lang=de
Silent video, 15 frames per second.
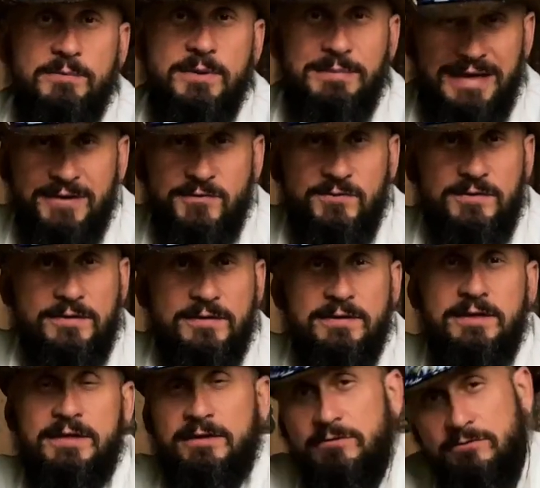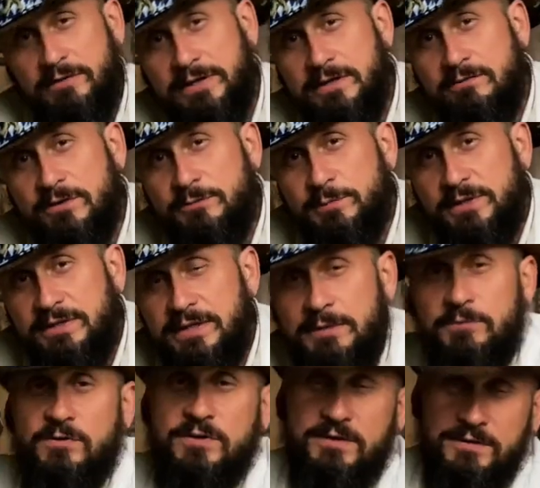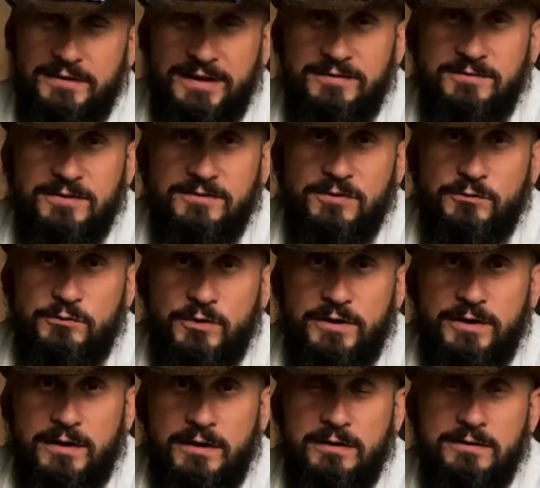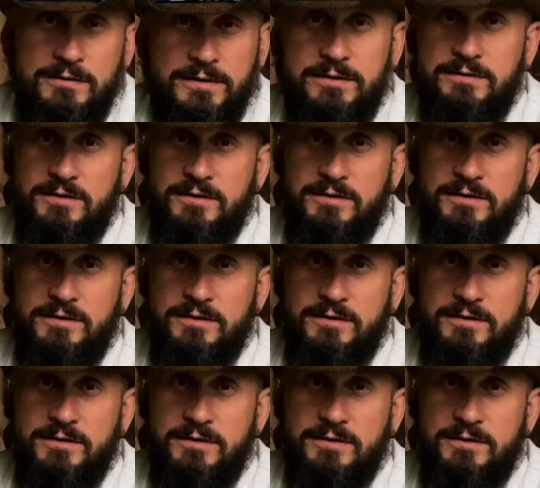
beim Essen, wenn ihr was mitnehmt, testet es vorher. Nicht,